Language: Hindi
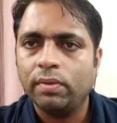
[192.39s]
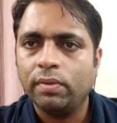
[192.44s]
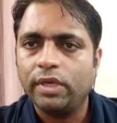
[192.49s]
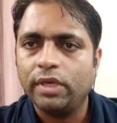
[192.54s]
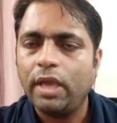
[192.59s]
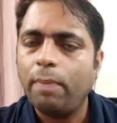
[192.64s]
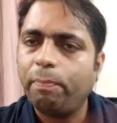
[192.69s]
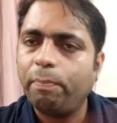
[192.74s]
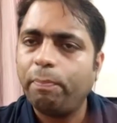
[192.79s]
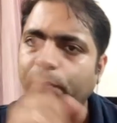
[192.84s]

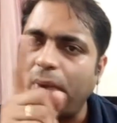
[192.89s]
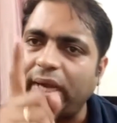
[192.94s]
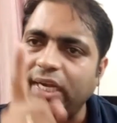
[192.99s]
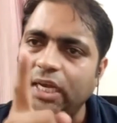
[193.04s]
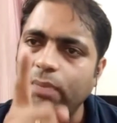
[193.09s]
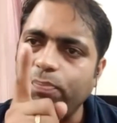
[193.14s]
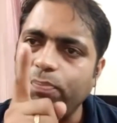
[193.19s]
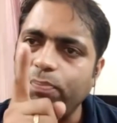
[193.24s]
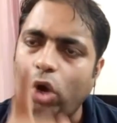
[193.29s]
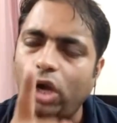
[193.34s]
यह
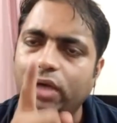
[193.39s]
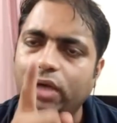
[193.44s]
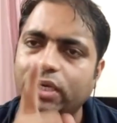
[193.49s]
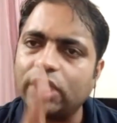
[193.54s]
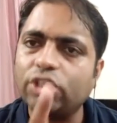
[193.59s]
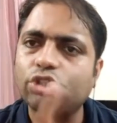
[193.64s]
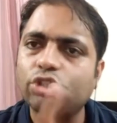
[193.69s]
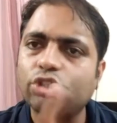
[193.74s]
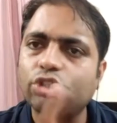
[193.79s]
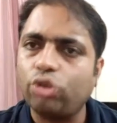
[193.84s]
पेटी
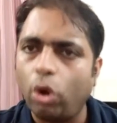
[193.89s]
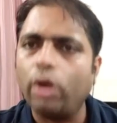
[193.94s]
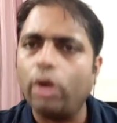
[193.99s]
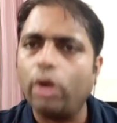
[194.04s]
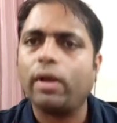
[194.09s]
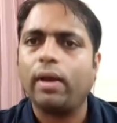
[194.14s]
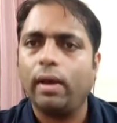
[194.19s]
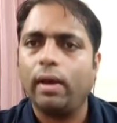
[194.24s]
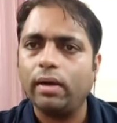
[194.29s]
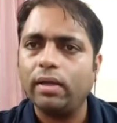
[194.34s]
पॉलिटिक्स
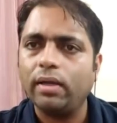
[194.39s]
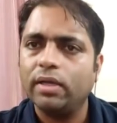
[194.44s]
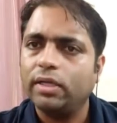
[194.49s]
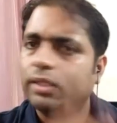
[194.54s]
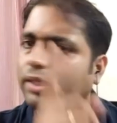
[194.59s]
छोड़कर